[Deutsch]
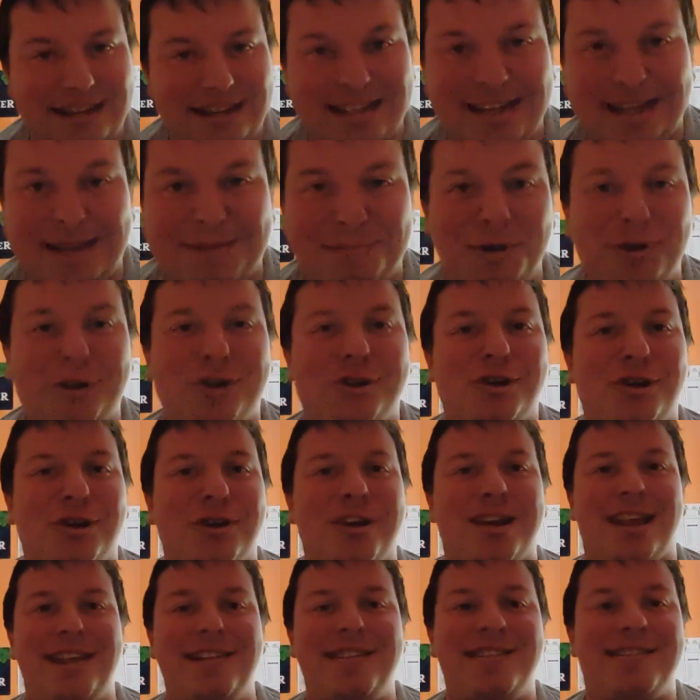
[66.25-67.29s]
Ich muss schon
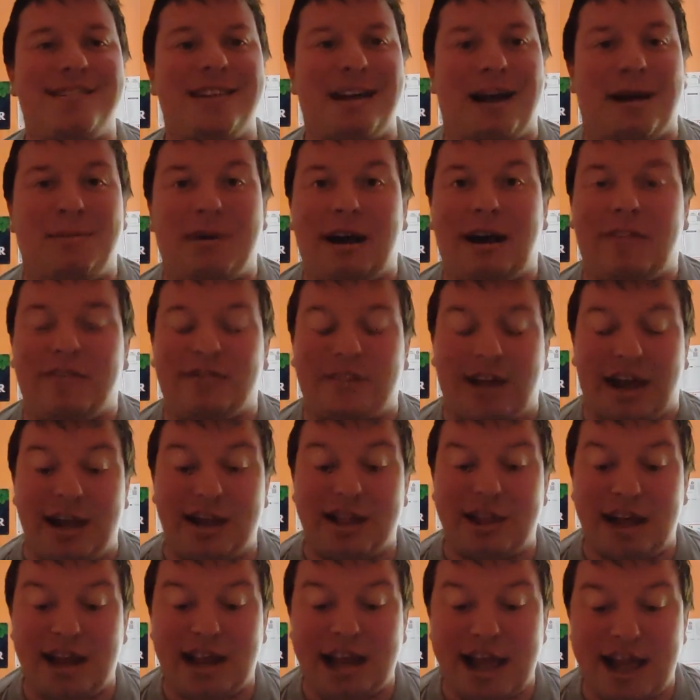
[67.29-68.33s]
grinsen, aber auf der einen
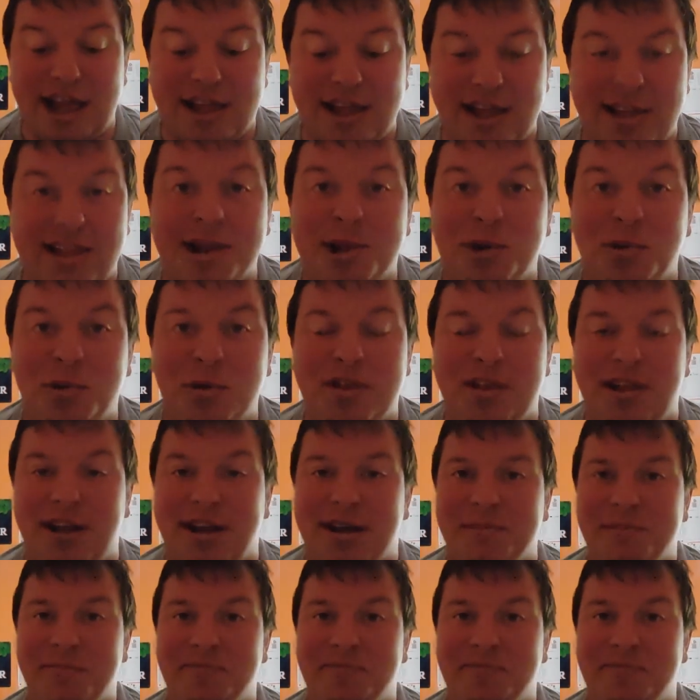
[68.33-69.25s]
Seite ist es nicht lustig.